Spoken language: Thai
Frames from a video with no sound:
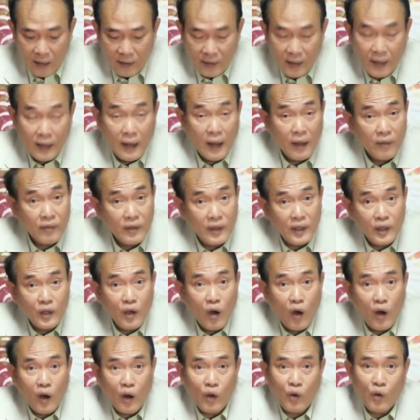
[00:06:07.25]
ในราศี
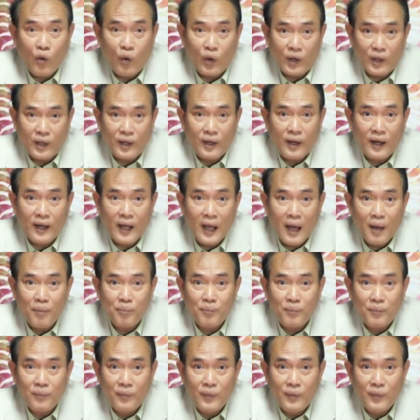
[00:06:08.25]
กรกฎนะครับ